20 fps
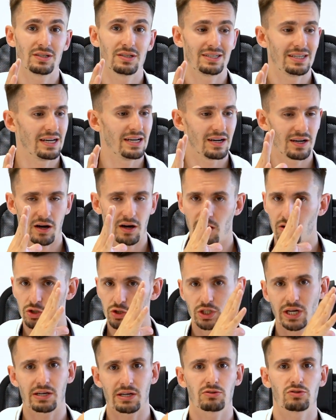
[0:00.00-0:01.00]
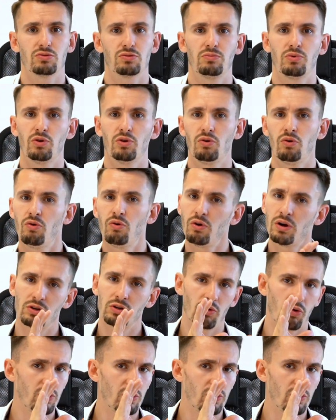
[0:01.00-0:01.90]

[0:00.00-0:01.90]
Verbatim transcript: dir auch Statussymbole holen.